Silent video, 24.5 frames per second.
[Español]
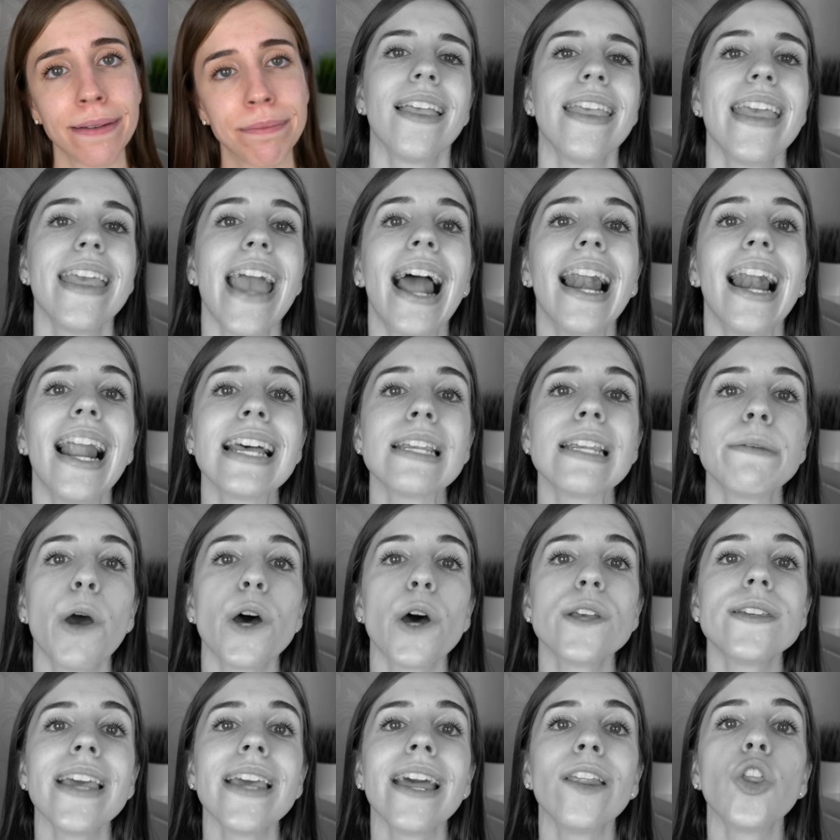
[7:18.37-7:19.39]
Ya las veo
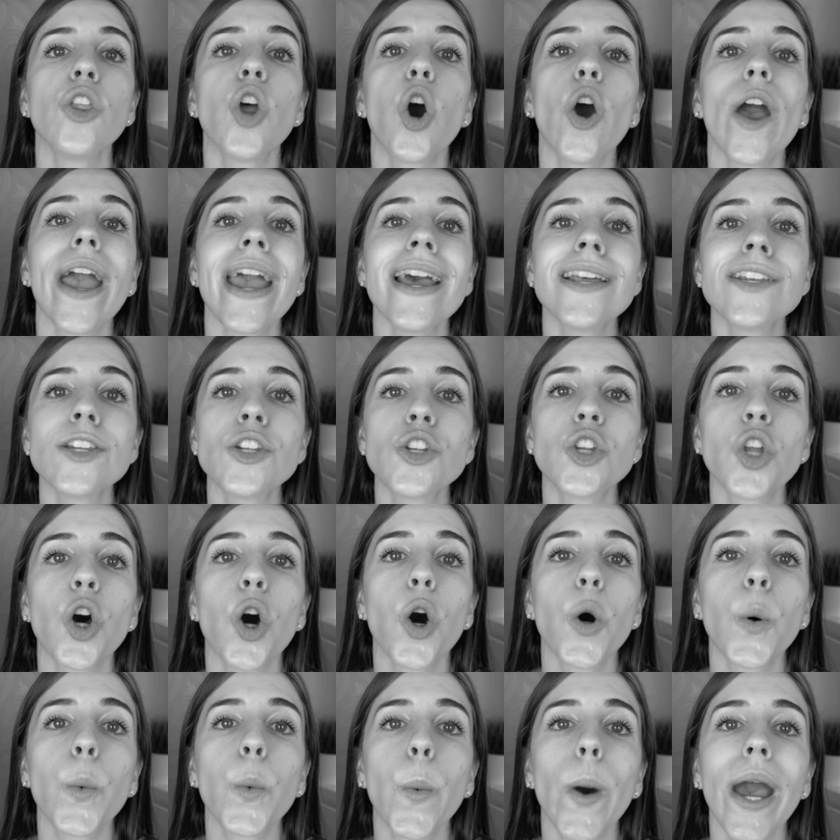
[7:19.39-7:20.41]
haciendo
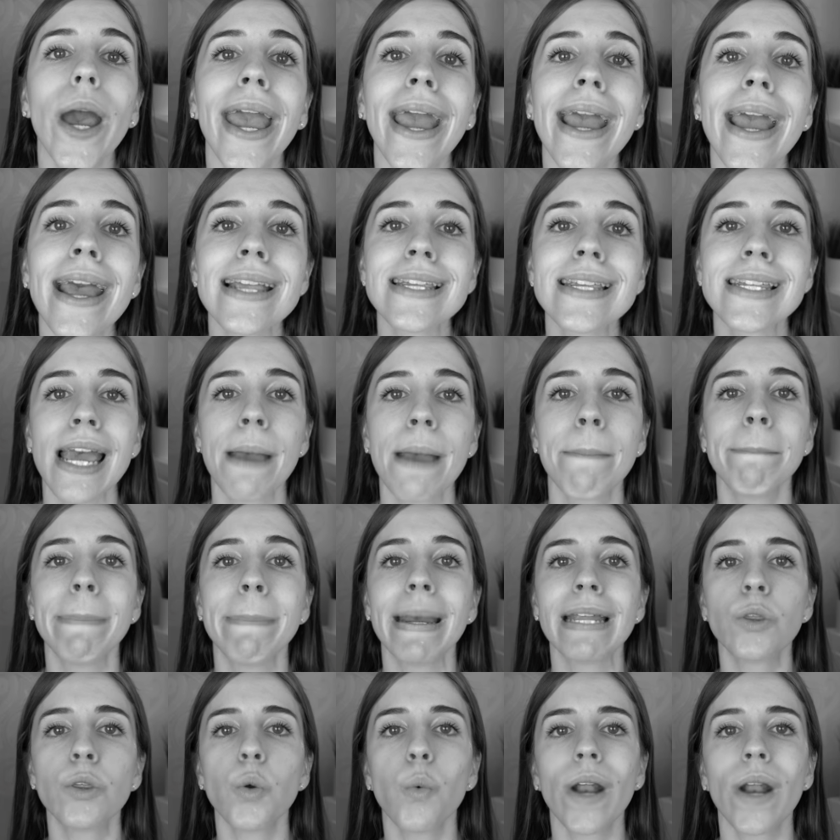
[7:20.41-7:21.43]
esto, güey. Se
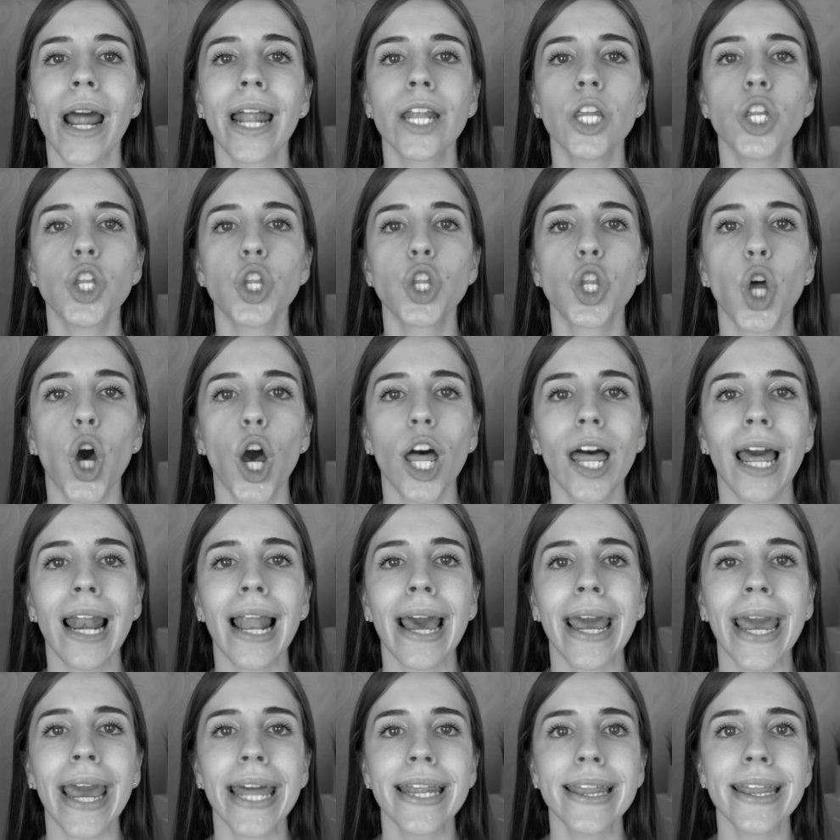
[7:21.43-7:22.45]
embetunan toda la
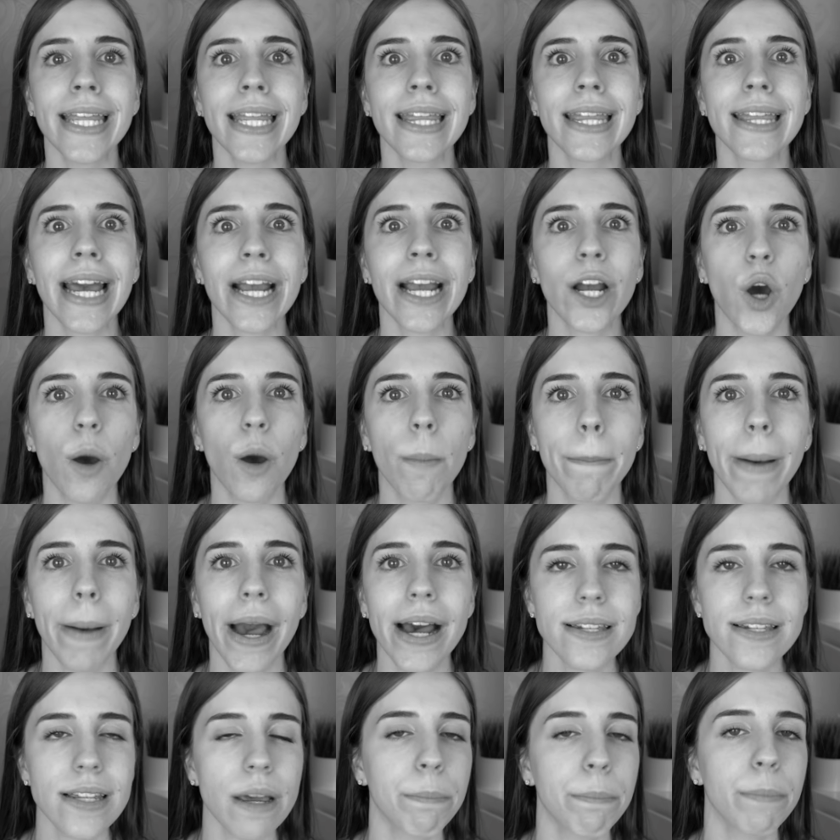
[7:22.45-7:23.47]
jetita con
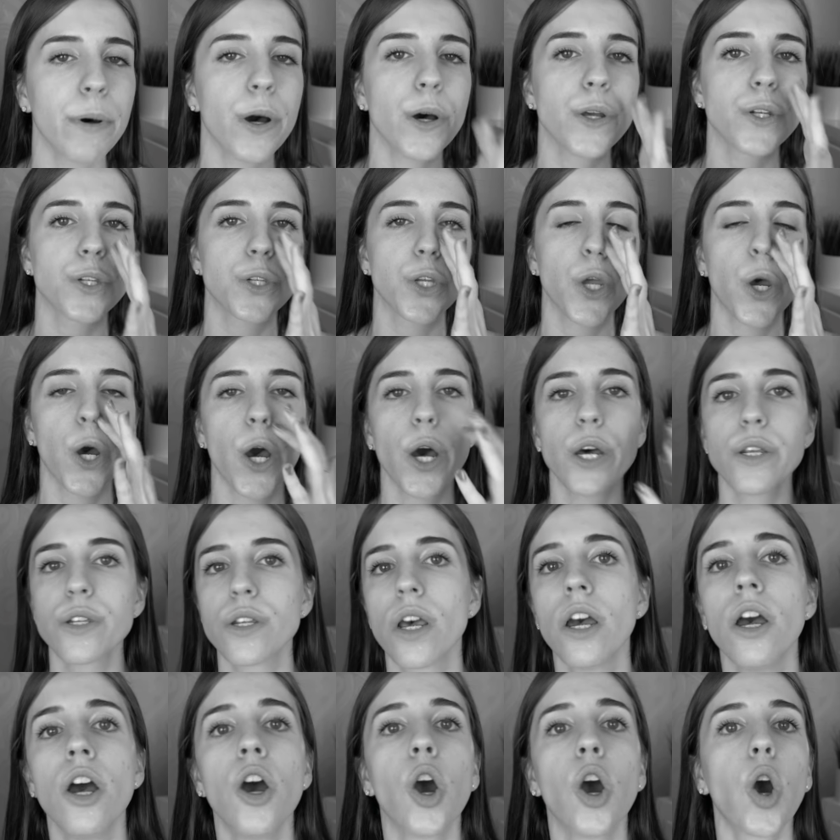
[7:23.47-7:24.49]
base, por Dios.
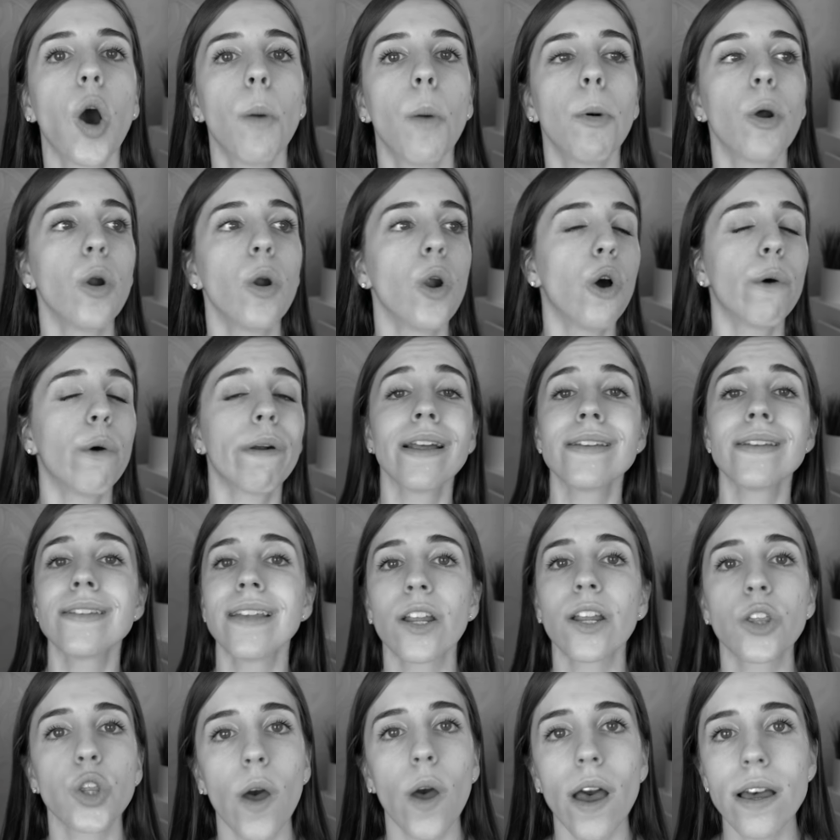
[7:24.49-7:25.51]
¿Cómo lo van a
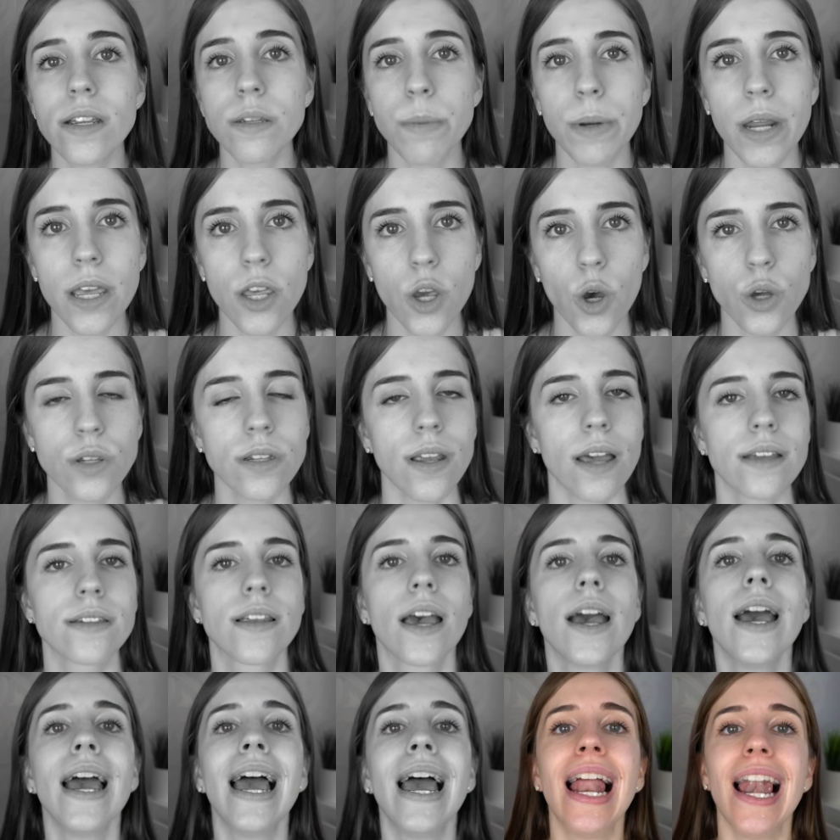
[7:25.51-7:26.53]
estar todas brillosas?
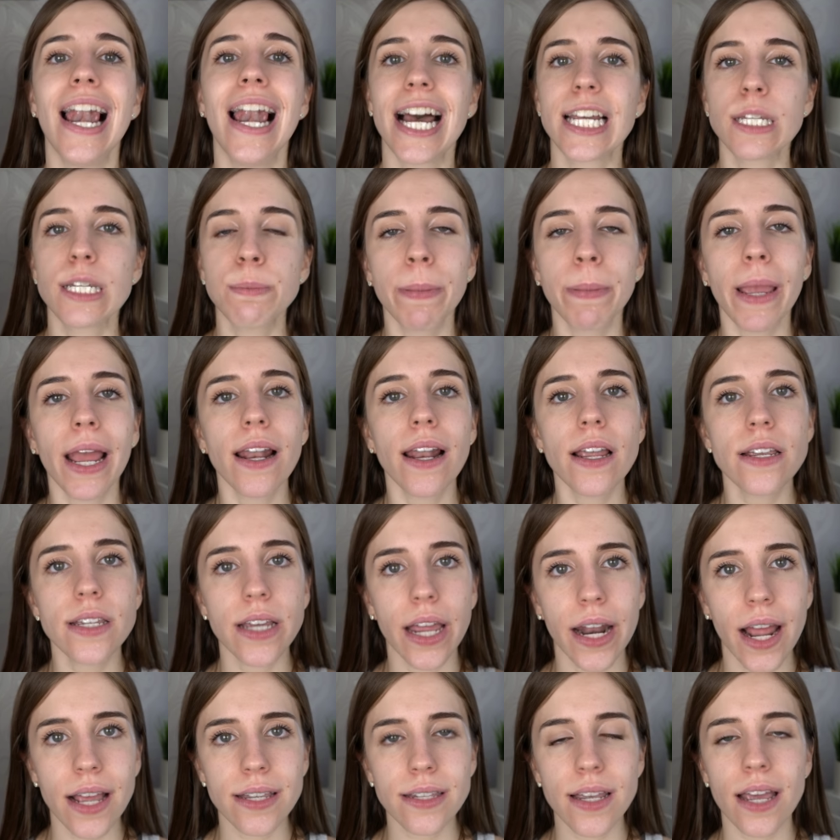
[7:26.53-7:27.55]
Las pieles
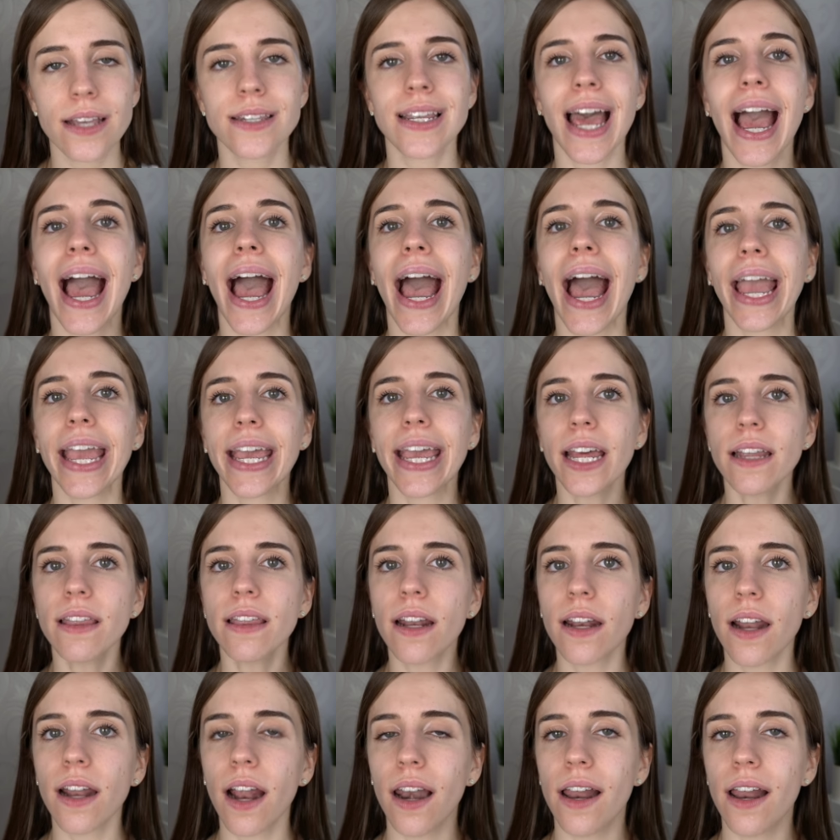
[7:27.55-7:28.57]
grasas hay que
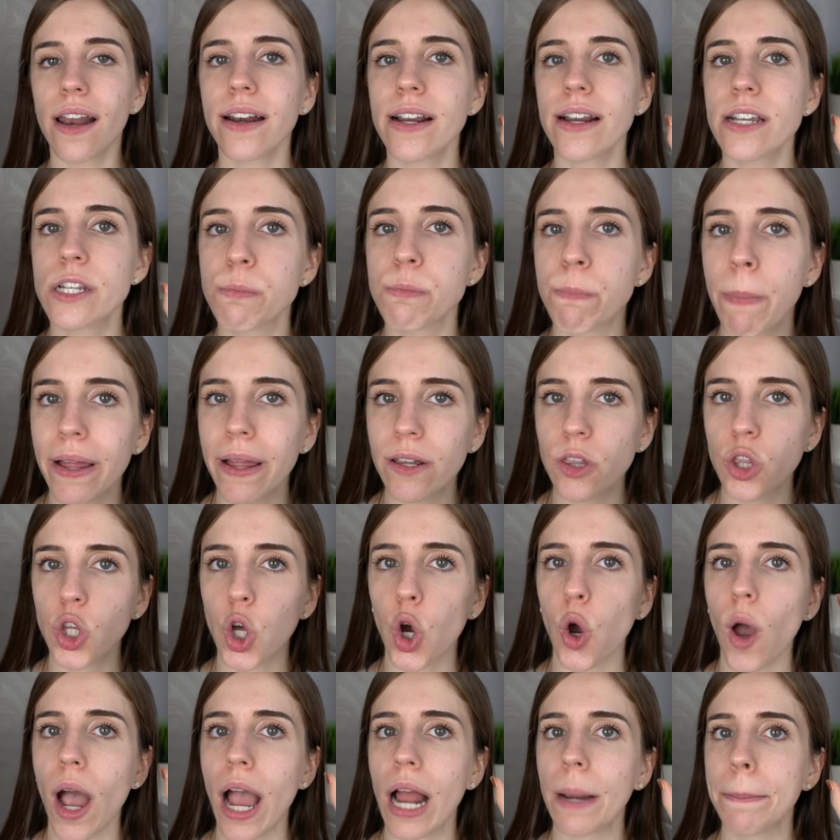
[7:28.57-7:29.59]
tenerle
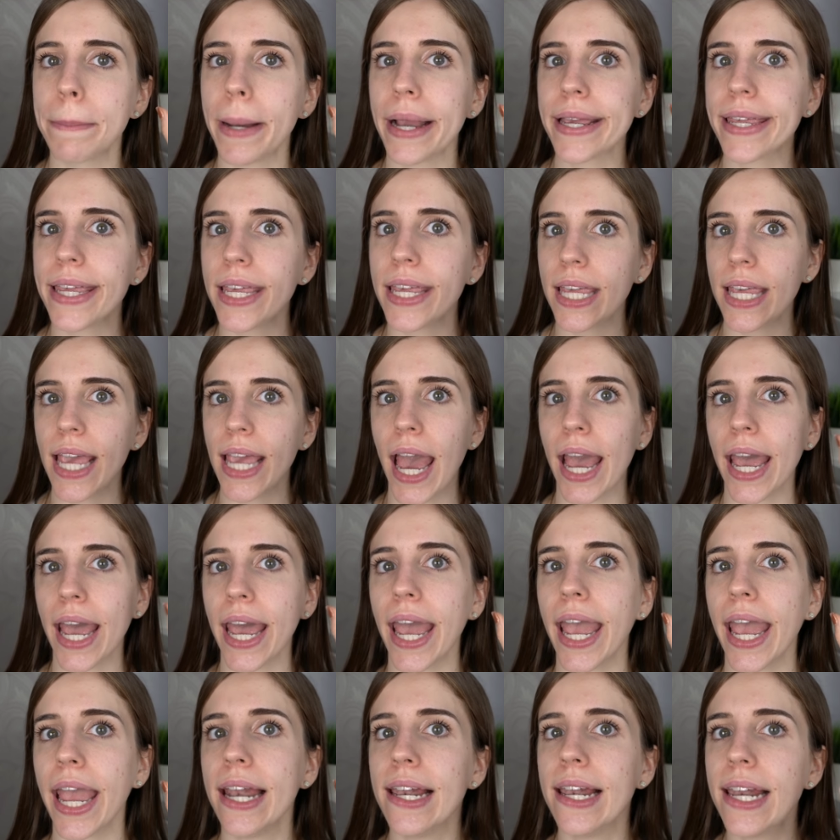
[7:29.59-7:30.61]
respeto al
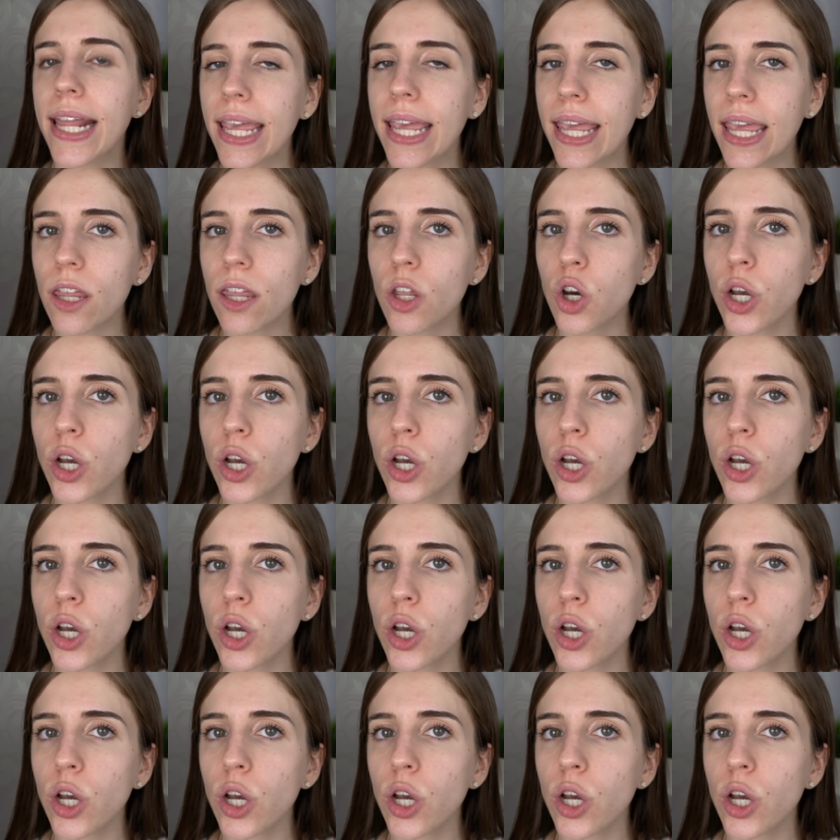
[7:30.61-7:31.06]
maquillaje líquido